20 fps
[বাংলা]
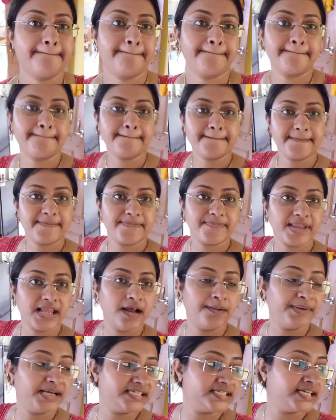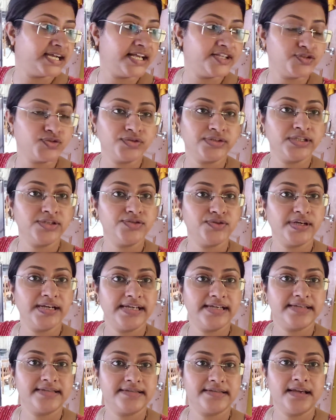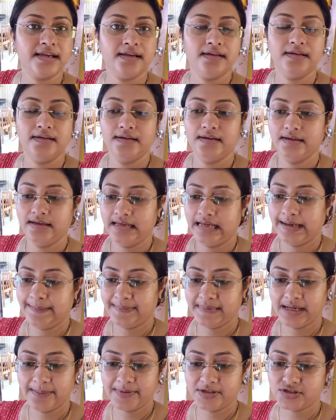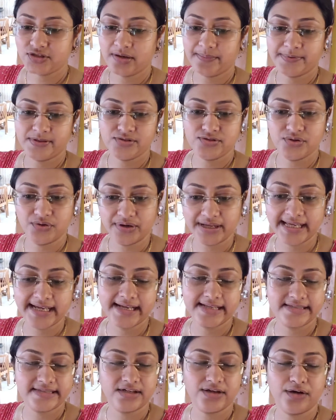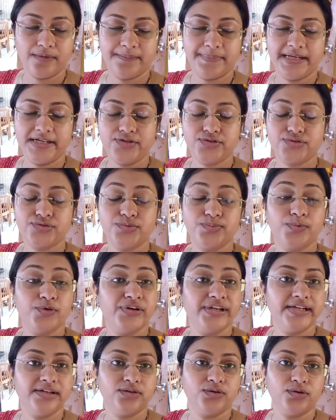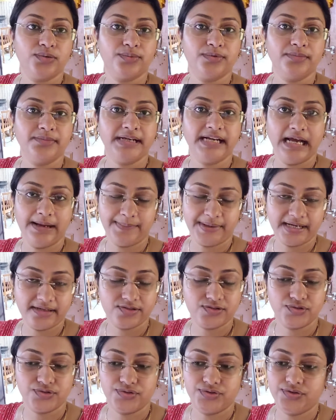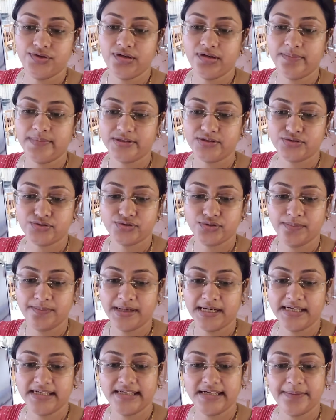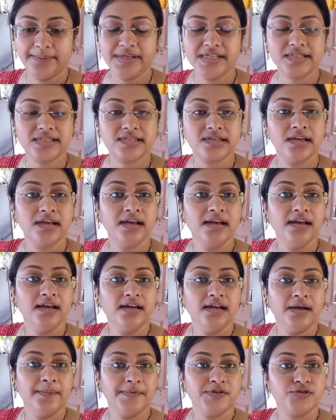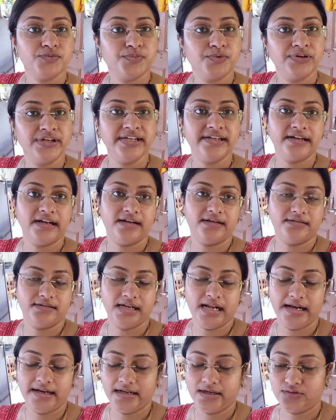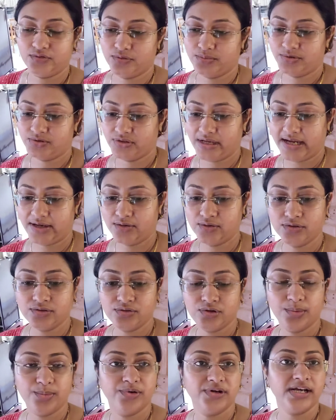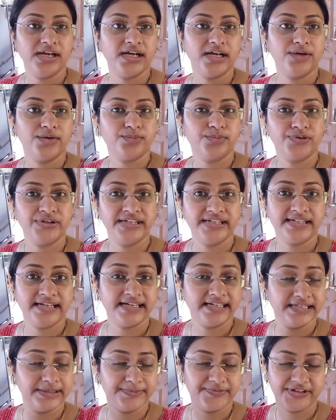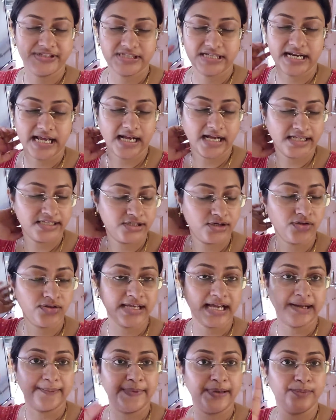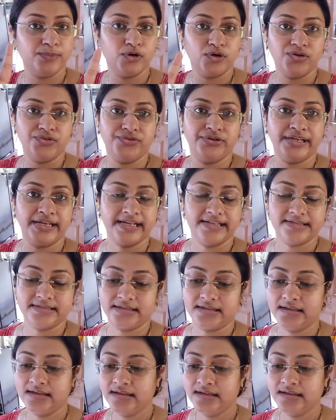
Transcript: হুম আর মাসি কাজ করতে চলে এসছে এমনি আমার সব কিছু হয়ে গেছে কমপ্লিট শুধু পনির করব মানে আমার জন্য আমার তো সোমবার নিরামিষ আমি একটু পনির রান্না করব তো এখন করব না কারণ পনিরটা ডিপ ফ্রিজে রাখা ছিল তো একবারে বরফ হয়ে গেছে